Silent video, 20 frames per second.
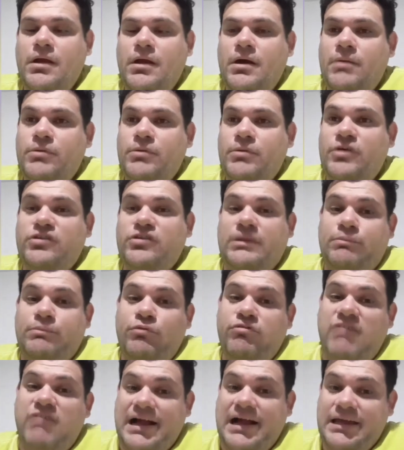Por exemplo, o
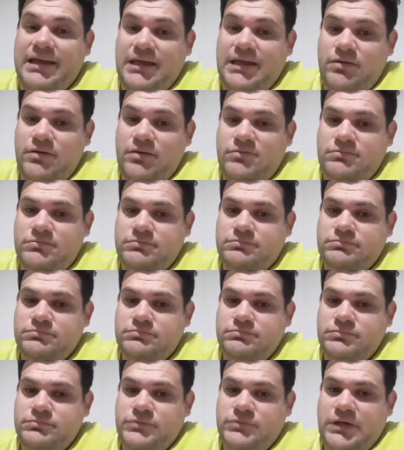Vaguinho,
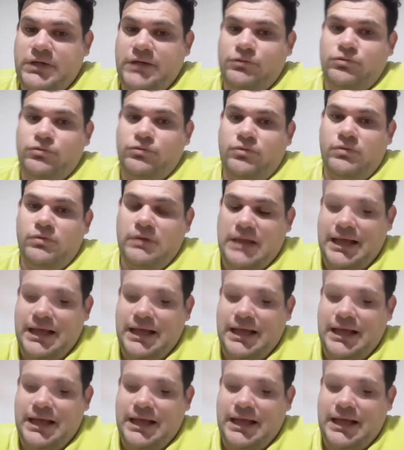cantor